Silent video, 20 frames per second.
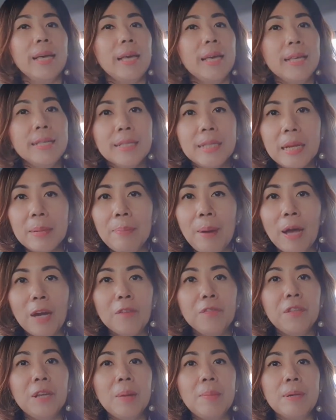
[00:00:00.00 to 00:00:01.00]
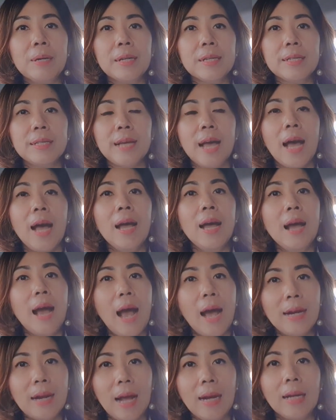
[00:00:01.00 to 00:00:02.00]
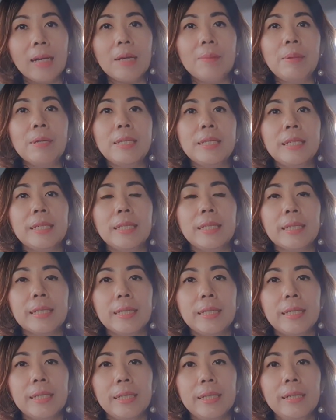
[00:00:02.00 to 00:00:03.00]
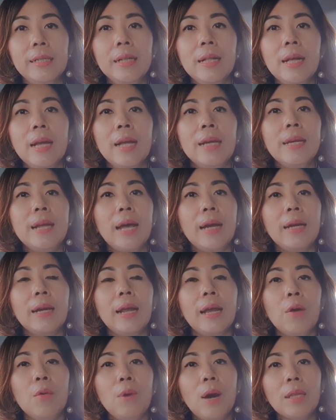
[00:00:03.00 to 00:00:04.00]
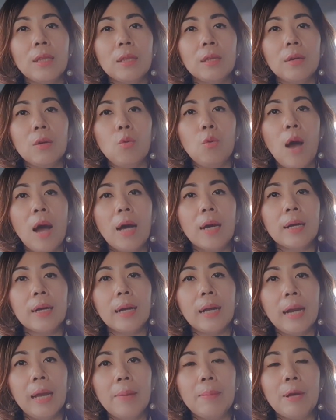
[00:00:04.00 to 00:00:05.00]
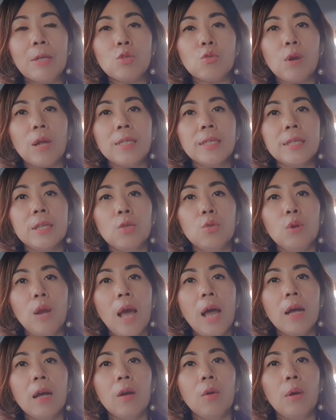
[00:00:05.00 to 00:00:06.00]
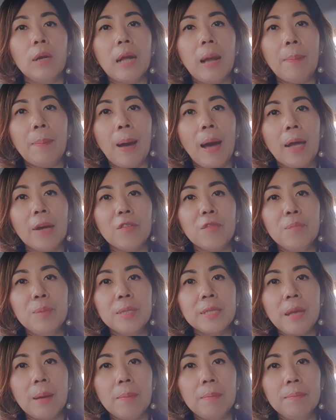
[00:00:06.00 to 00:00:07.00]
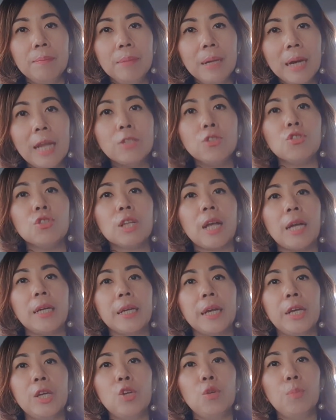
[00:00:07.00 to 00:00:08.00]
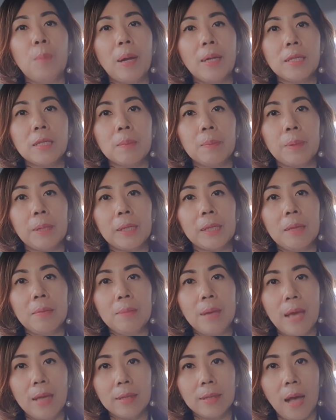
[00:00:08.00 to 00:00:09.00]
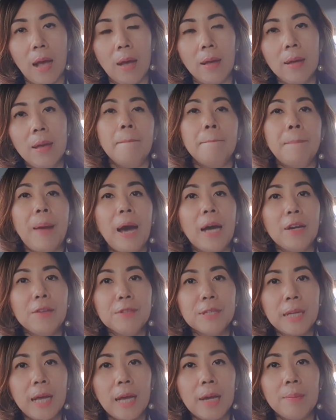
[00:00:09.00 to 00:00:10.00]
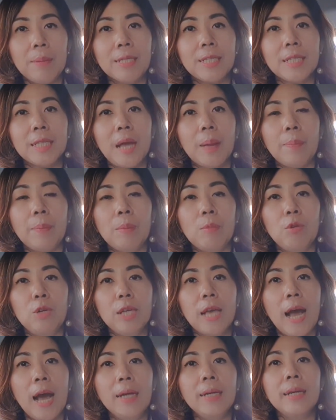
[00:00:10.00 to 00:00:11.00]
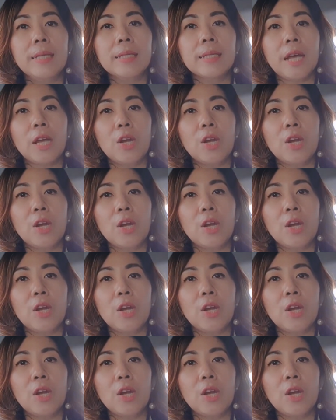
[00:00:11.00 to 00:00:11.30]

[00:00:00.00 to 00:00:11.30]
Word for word: Istri Pak Arif tidak bekerja, anak-anaknya masih kecil-kecil, dan lewat uang klaim asuransi itulah keluarga Pak Arif bisa melanjutkan kehidupan seperti biasa. Pak Arif sekarang masih tahap pemulihan dan saya